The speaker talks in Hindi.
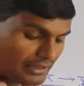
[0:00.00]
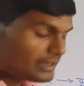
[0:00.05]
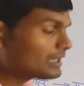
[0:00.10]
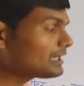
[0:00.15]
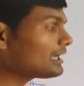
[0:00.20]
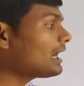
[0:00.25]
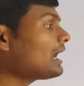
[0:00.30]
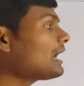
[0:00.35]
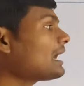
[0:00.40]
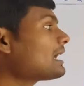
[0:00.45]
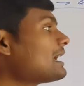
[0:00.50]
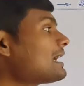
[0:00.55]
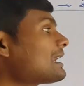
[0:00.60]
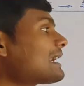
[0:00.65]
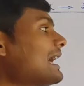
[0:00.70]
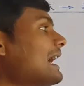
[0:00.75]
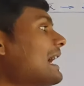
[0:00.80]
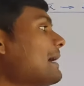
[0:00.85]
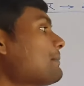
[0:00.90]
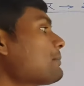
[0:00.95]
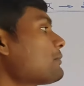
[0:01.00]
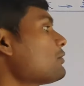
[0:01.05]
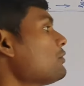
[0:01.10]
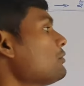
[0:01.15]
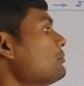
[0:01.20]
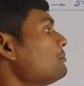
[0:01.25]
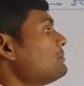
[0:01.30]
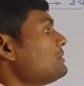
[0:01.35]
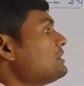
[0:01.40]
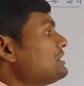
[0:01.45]
कि अगर
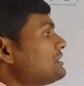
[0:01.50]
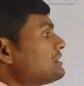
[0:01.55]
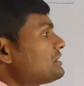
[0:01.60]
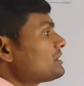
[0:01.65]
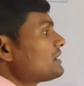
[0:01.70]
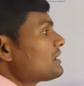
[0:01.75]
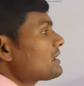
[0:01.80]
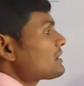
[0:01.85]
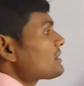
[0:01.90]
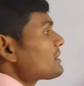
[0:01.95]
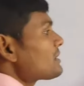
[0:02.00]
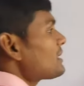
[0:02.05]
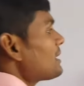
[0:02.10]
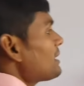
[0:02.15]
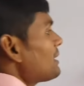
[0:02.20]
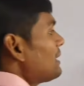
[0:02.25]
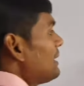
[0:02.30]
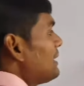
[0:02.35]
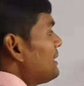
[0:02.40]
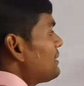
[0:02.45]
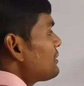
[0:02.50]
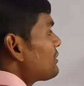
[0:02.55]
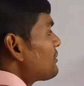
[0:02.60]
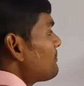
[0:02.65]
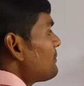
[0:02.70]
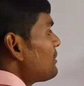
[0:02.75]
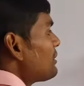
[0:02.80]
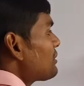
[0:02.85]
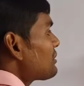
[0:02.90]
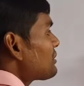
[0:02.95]
आपको मीटर से इंच
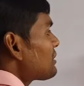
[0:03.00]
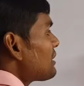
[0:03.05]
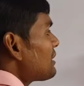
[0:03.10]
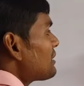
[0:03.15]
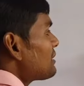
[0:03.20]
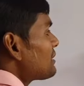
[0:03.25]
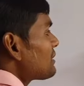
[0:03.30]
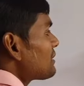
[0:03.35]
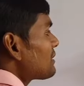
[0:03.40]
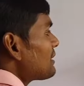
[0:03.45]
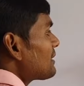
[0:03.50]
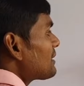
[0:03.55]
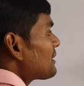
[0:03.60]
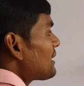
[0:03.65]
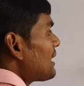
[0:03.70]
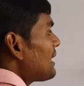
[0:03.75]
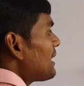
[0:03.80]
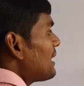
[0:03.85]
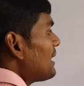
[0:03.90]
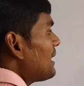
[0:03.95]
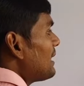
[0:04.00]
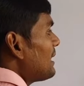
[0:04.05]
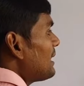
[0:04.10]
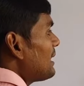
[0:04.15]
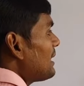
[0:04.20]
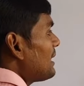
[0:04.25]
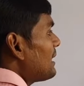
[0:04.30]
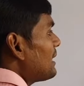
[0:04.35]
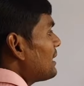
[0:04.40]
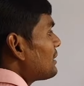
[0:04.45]
में चेंज करना है
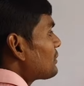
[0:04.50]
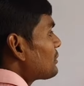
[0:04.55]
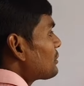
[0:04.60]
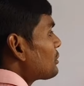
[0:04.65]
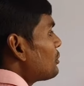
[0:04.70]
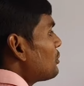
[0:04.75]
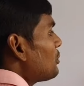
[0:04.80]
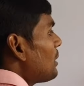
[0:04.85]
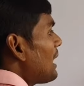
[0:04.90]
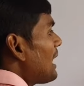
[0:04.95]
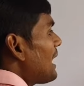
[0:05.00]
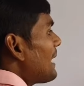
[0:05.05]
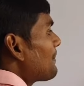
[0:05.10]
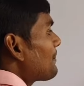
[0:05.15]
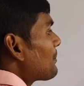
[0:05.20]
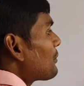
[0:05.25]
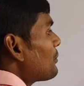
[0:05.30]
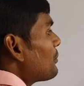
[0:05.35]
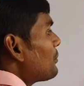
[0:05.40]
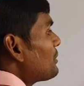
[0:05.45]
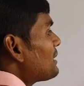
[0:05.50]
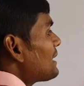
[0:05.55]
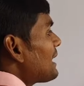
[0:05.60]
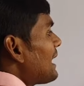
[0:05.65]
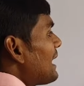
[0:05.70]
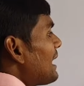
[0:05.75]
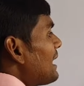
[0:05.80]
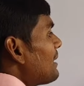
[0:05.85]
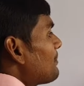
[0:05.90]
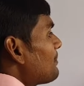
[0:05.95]
तो आपको
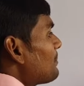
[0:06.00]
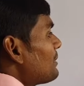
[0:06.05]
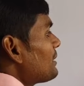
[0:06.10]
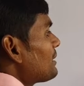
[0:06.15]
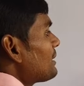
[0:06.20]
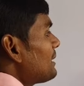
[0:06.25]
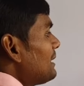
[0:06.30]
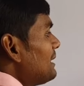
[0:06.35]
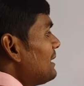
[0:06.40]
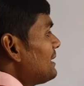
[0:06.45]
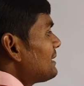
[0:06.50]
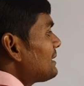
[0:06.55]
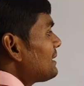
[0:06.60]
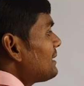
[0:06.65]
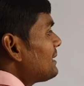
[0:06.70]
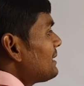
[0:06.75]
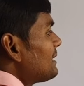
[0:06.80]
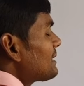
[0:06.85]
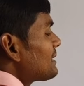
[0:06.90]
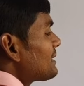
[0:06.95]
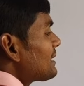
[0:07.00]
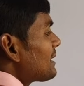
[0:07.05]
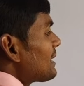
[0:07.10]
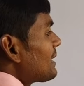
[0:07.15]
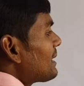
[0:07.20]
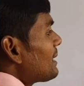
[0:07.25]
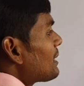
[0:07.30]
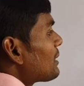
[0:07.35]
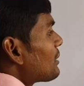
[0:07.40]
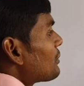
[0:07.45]
यहाँ पर इतने
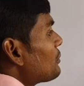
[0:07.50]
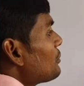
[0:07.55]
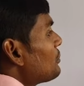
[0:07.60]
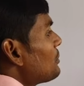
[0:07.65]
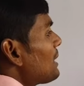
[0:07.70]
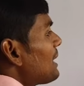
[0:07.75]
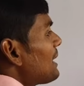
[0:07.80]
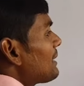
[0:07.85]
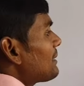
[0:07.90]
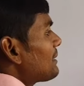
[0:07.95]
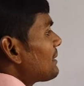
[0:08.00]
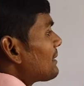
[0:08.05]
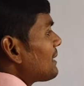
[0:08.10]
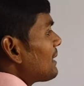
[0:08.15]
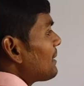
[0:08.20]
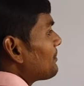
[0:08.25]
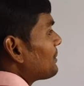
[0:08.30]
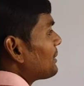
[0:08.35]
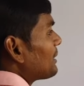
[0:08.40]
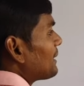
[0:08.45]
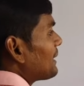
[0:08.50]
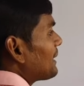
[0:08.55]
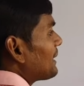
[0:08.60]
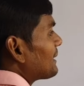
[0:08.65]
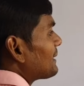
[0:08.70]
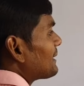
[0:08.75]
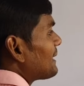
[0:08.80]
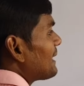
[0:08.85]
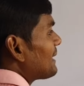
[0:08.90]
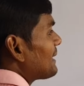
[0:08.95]
से गुणा करना पड़ेगा
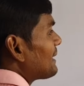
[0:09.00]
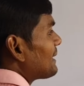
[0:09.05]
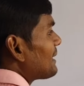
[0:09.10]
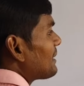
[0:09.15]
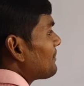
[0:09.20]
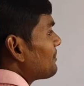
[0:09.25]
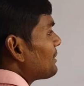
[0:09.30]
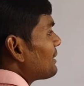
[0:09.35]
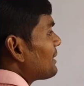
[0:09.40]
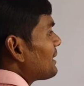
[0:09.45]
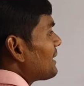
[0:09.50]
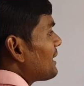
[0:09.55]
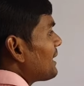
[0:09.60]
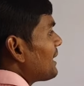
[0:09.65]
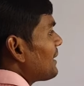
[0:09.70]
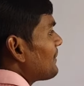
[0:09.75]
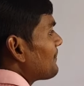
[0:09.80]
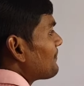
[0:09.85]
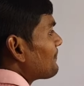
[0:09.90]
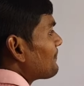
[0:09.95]
क्या करना पड़ेगा